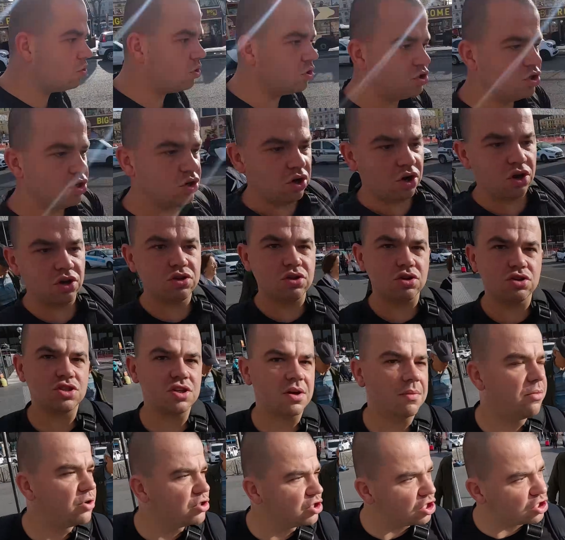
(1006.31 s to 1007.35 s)
tu chodzi o to,
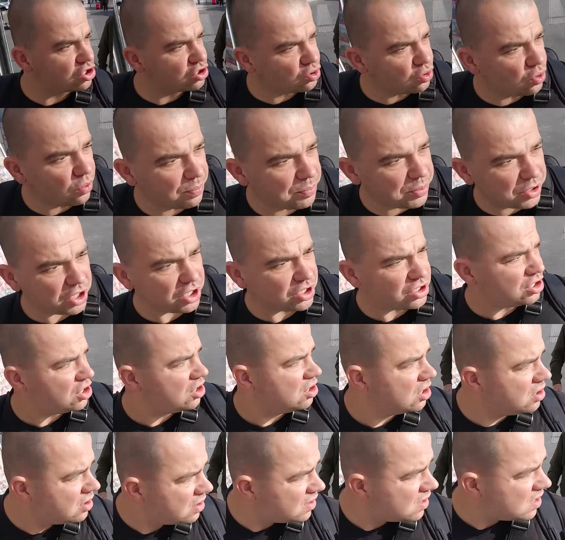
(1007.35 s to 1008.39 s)
że możesz kupić
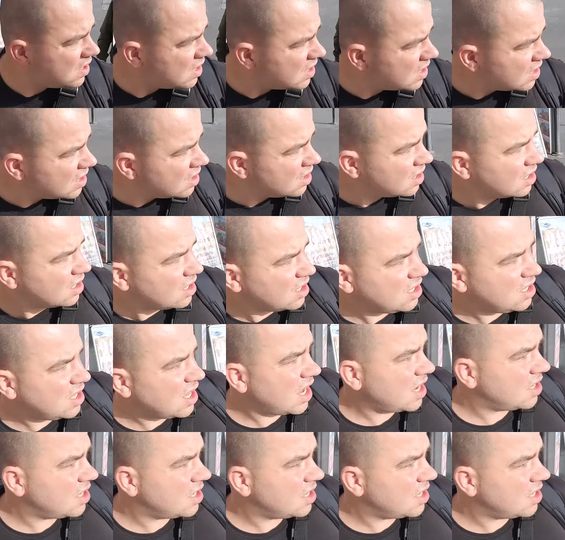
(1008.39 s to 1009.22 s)
i